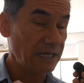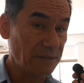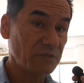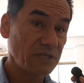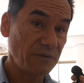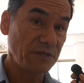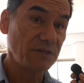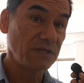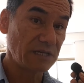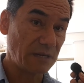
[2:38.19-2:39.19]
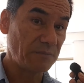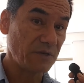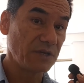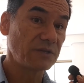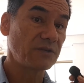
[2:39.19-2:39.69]
Hemos sabido el gran
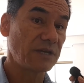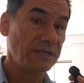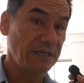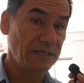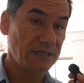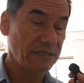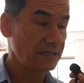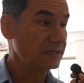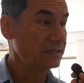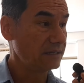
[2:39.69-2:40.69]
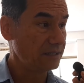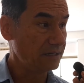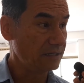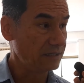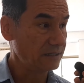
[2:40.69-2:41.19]
proyecto que tiene
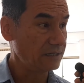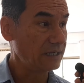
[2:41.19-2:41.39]
eh,